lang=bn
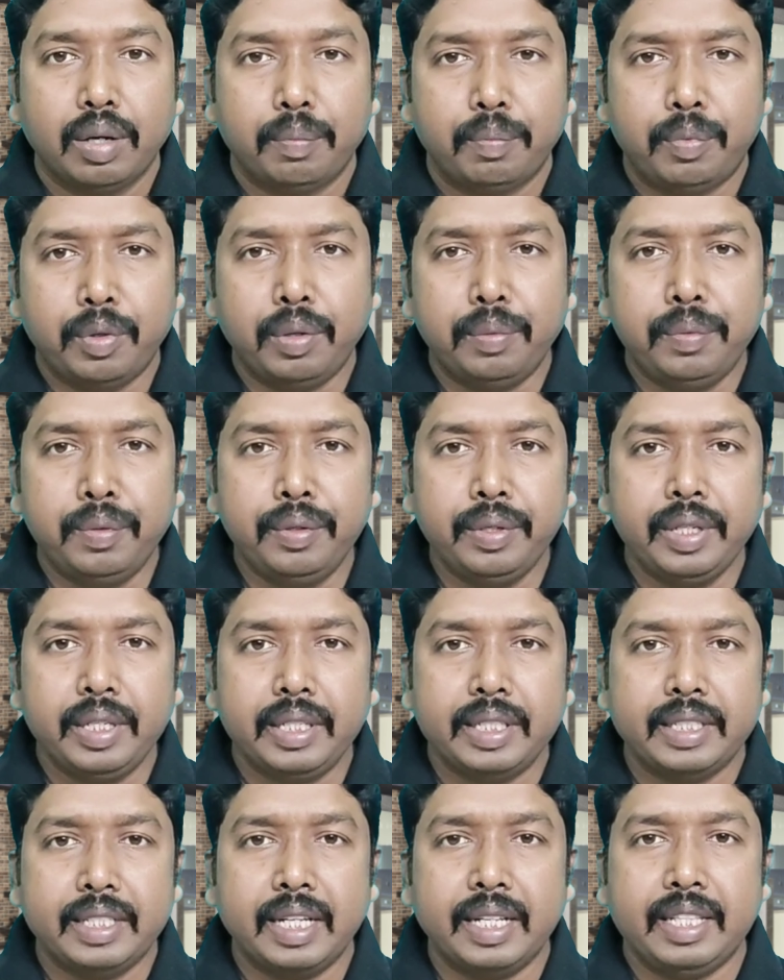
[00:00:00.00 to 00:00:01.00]
প্রভুর
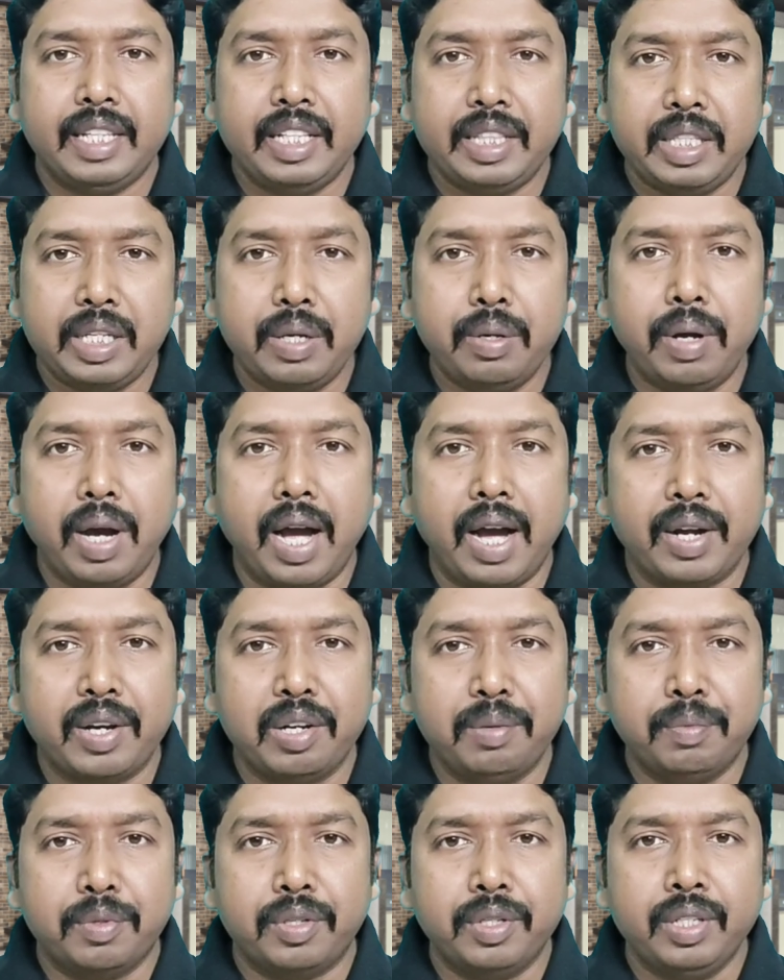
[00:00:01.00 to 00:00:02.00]
যে দ্বিতীয়
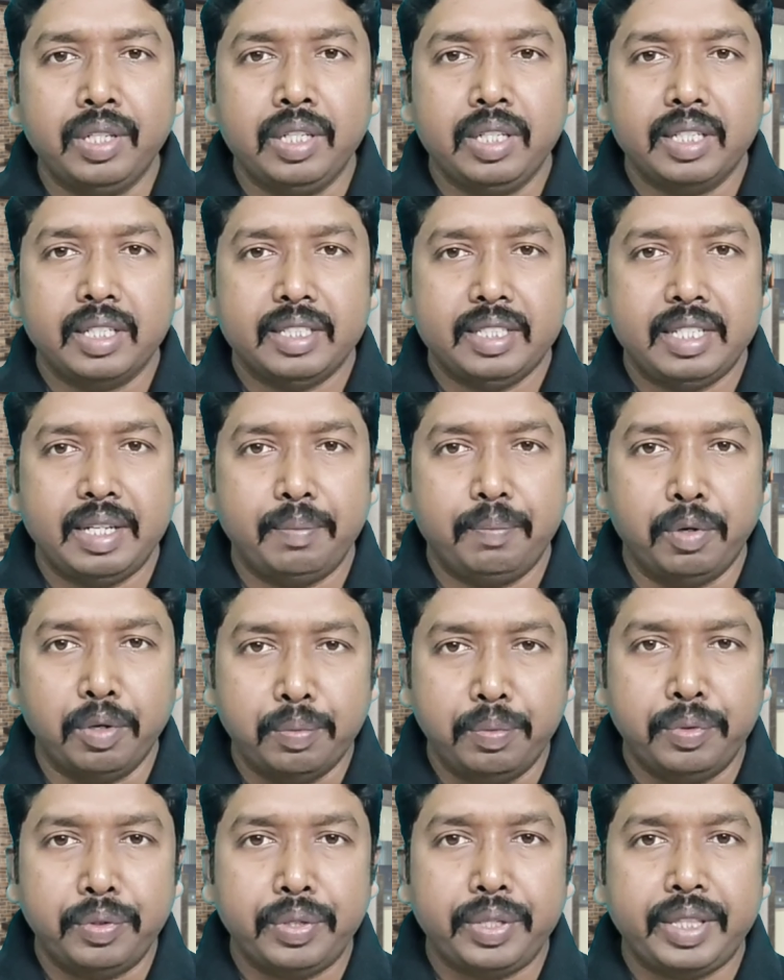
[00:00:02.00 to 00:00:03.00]
আগমন যে
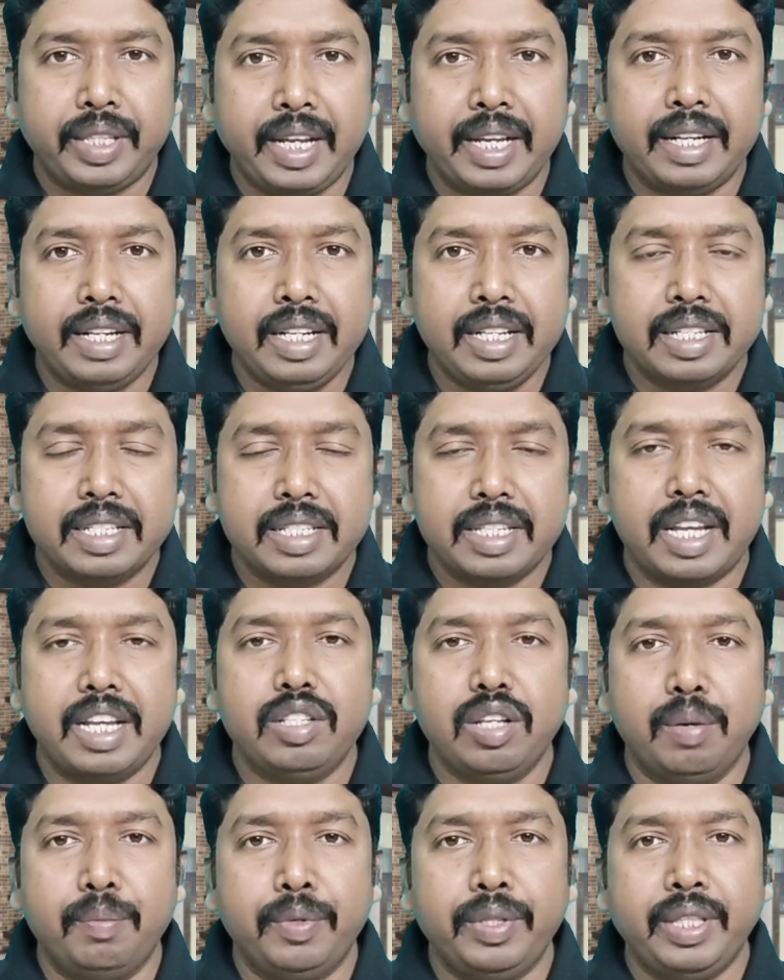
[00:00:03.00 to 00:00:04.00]
প্রভুর দিন সেই
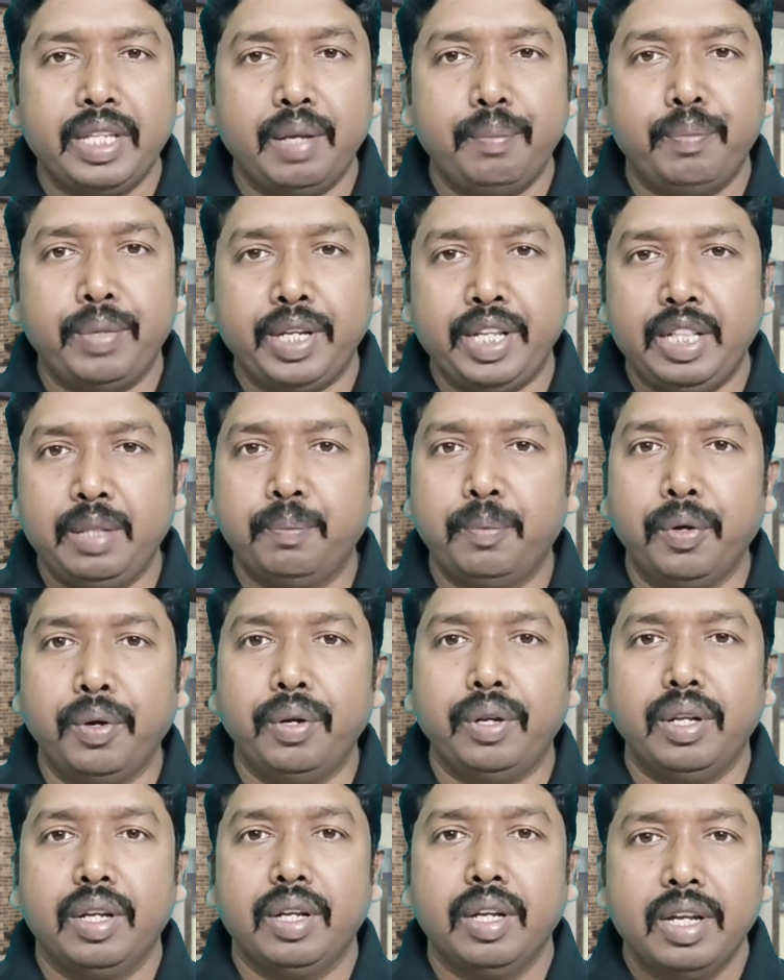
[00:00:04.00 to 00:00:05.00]
সম্বন্ধে প্রেরিত
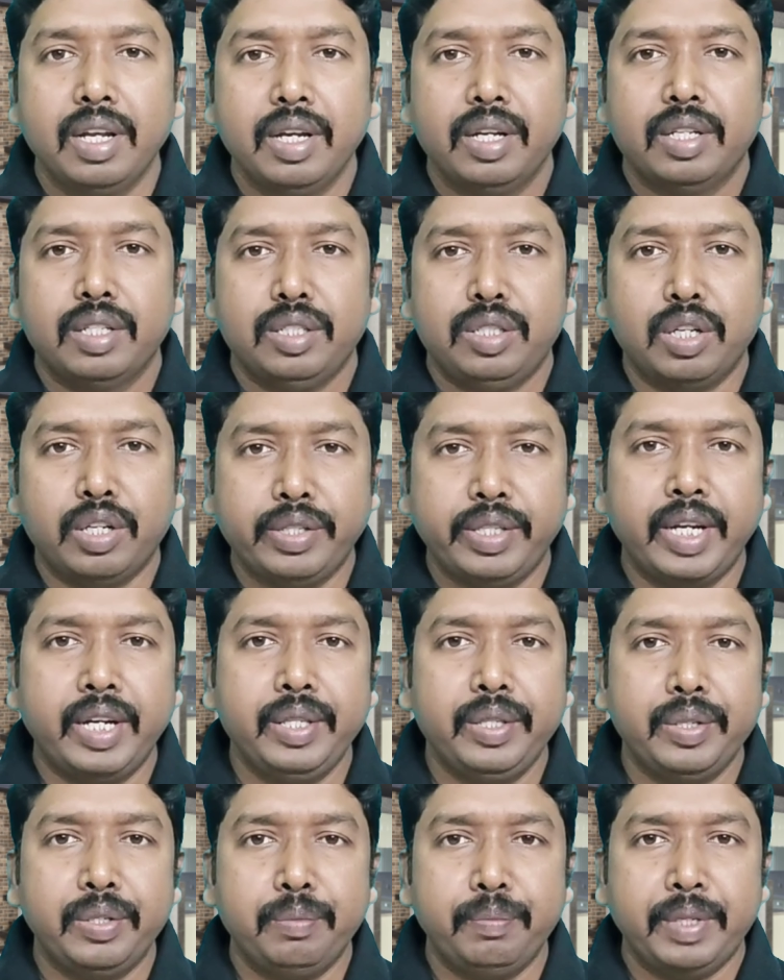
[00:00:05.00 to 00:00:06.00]
পোল
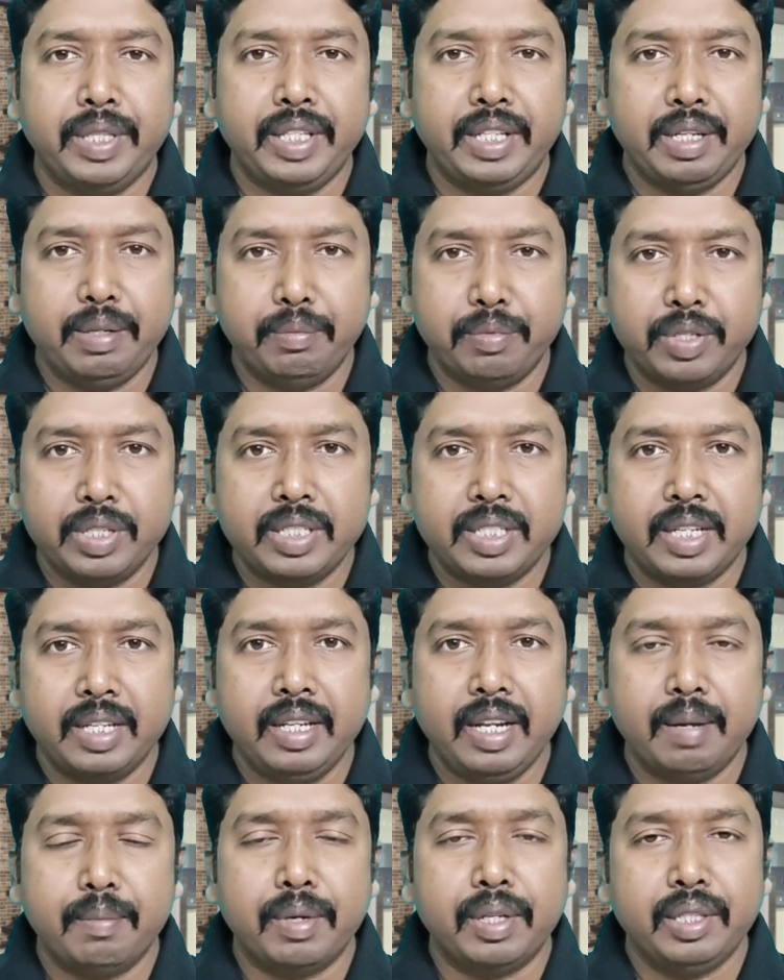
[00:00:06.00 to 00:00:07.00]
যথার্থরূপে তিনি বলছেন
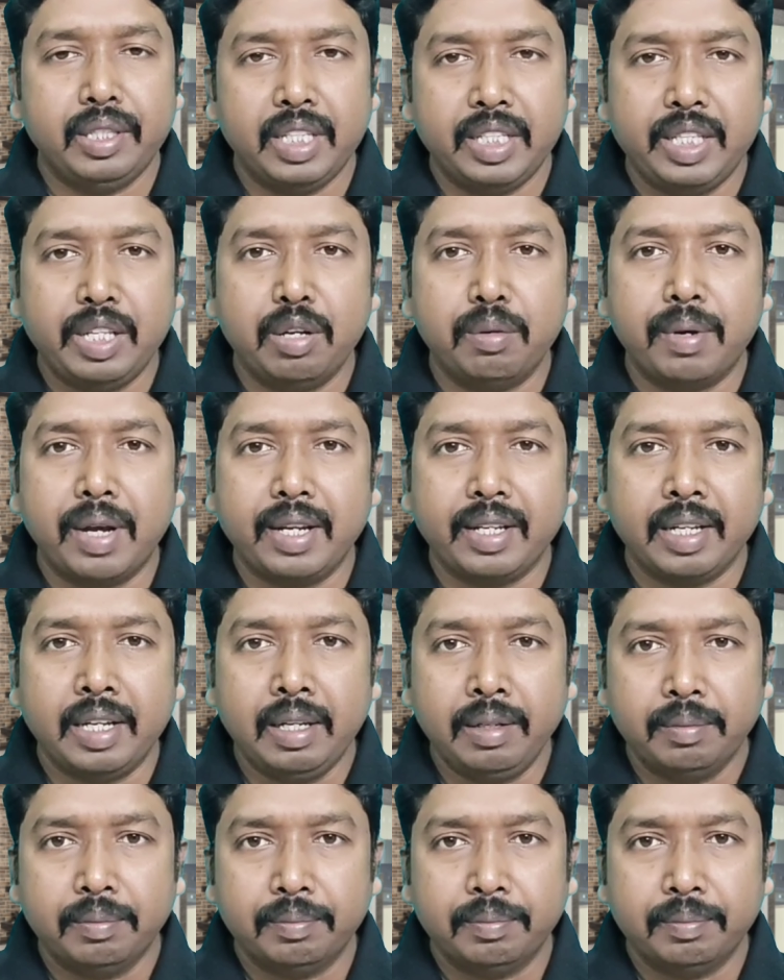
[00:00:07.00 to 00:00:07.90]
এবং তৃতীয় ভাগে